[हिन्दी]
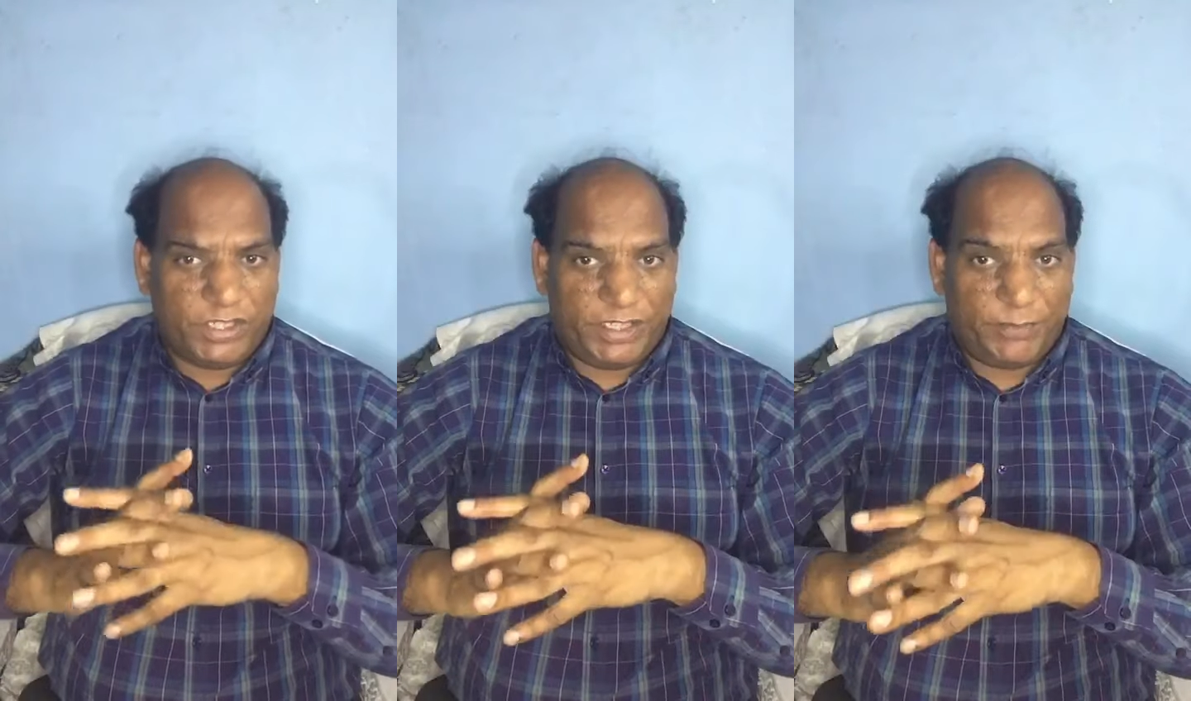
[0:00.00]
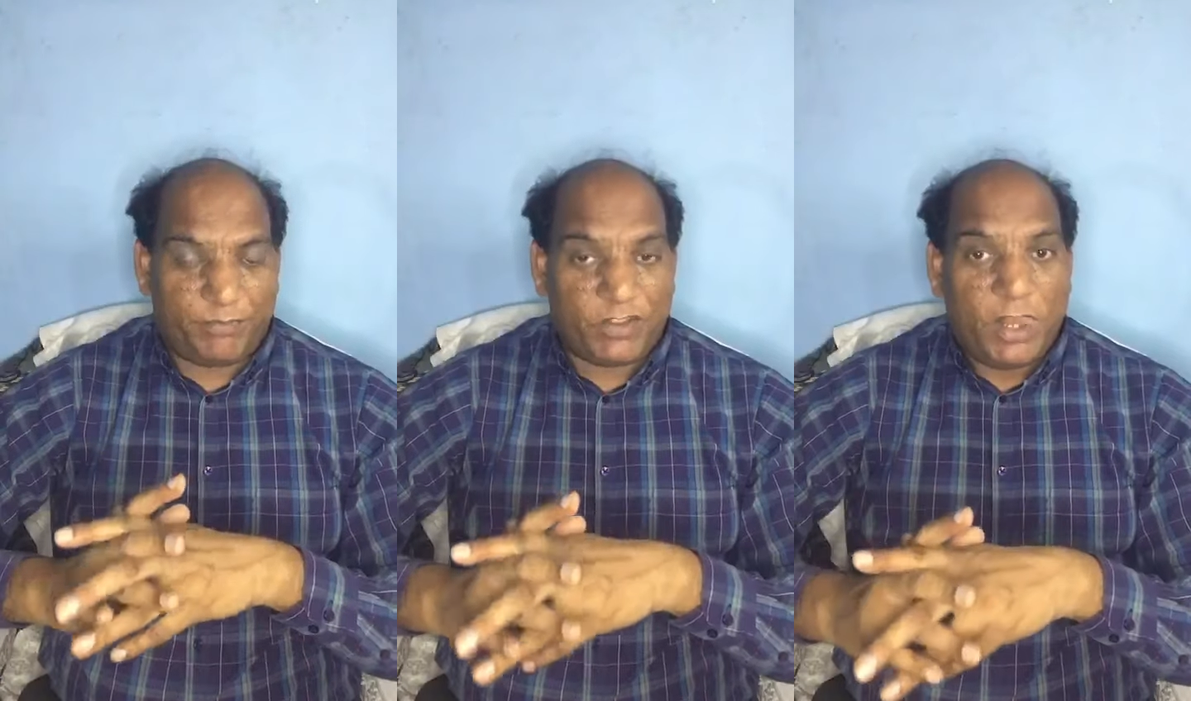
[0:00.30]
दे दे
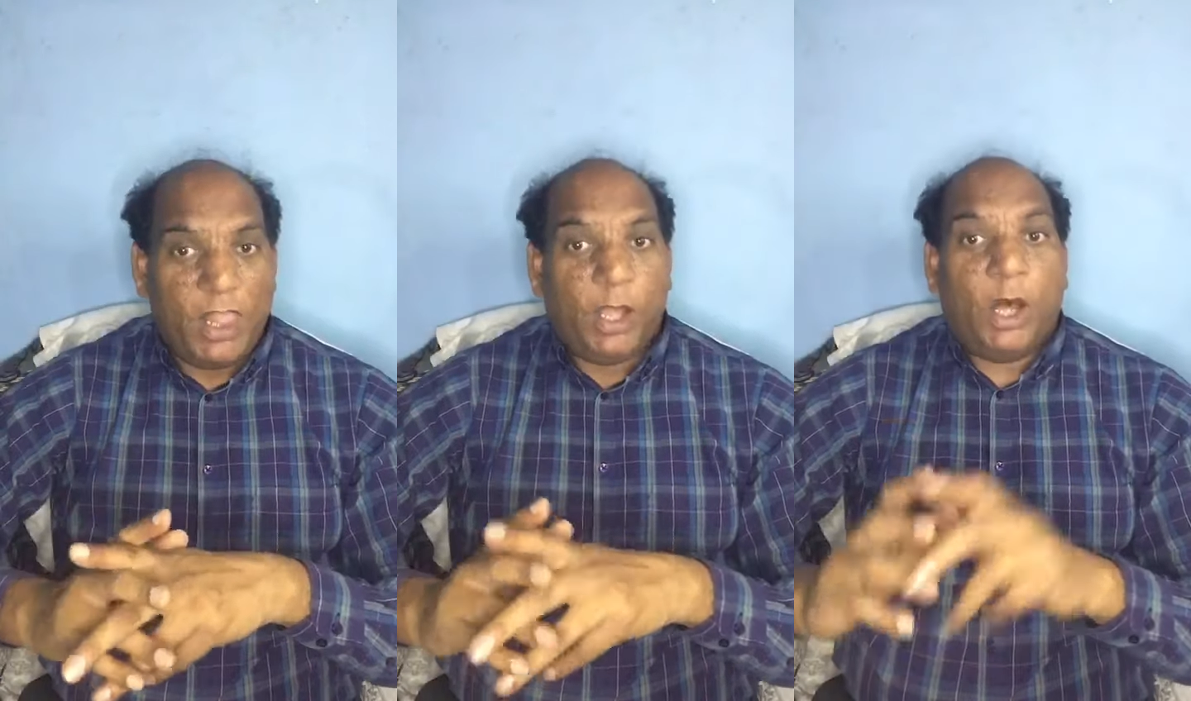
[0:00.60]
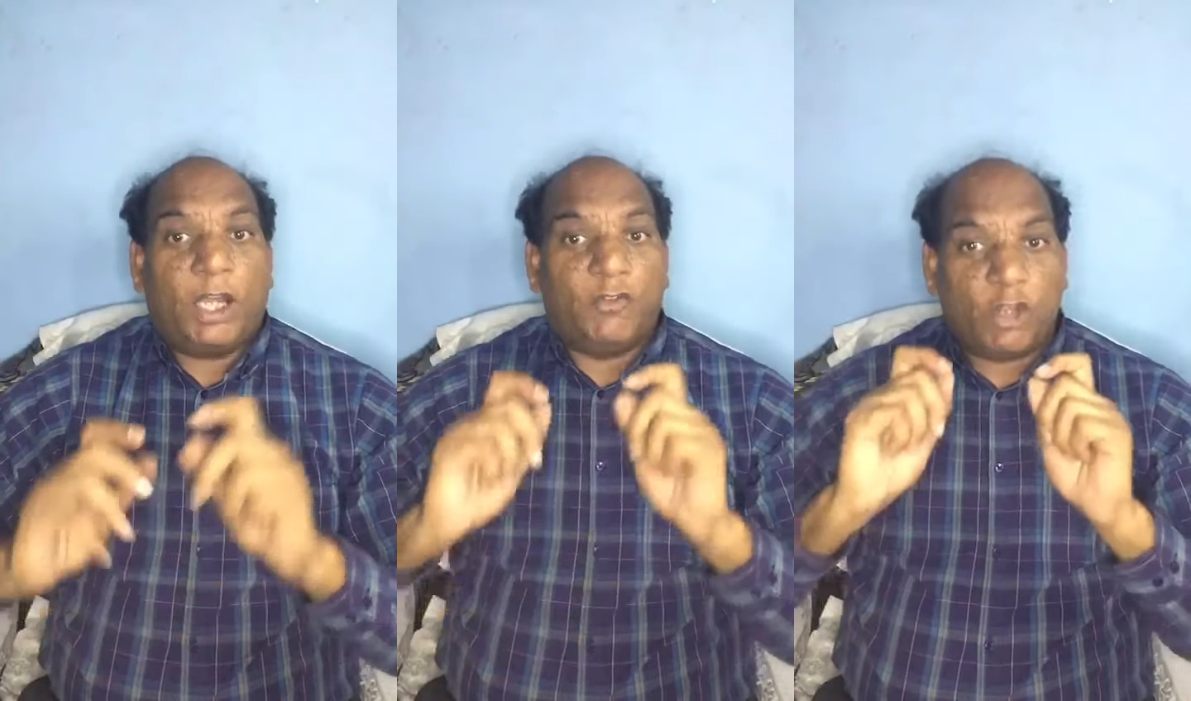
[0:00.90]

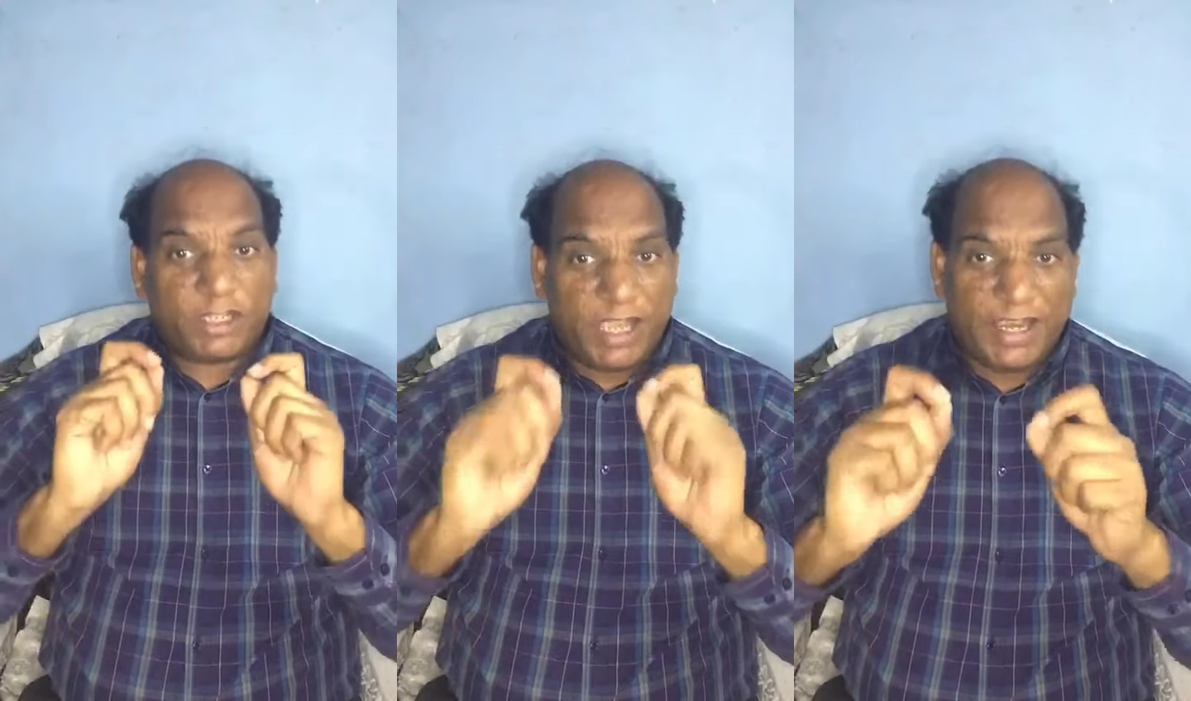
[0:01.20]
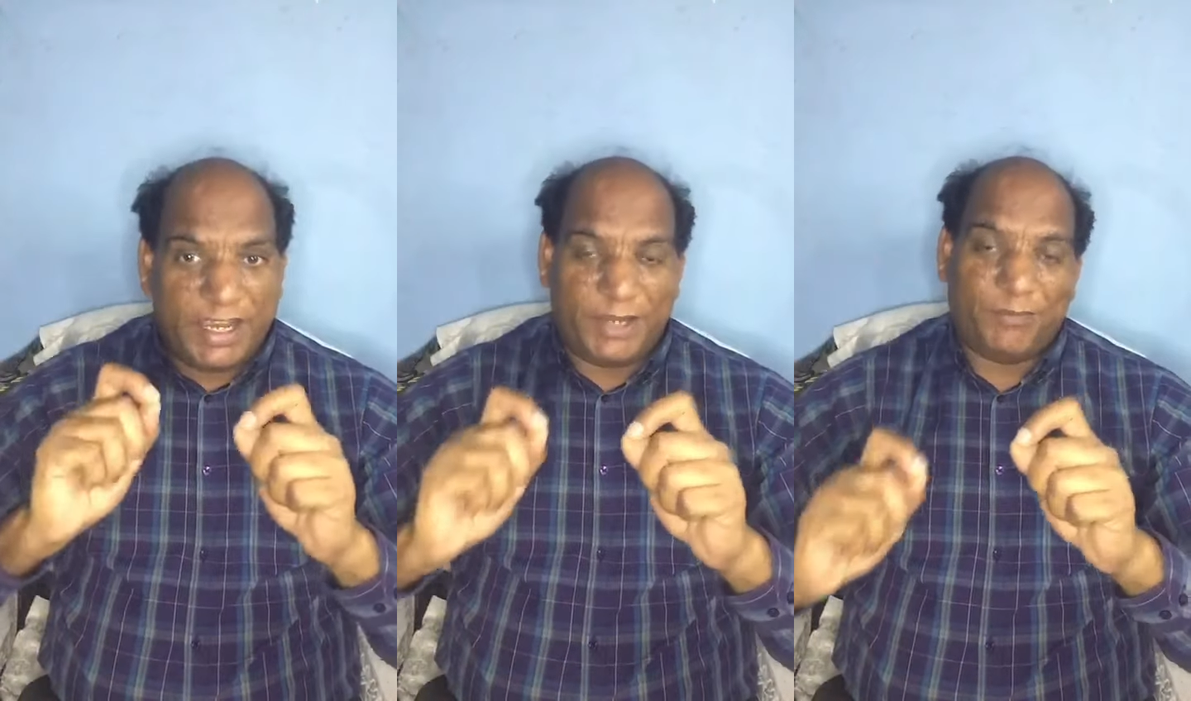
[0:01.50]
और वो कहे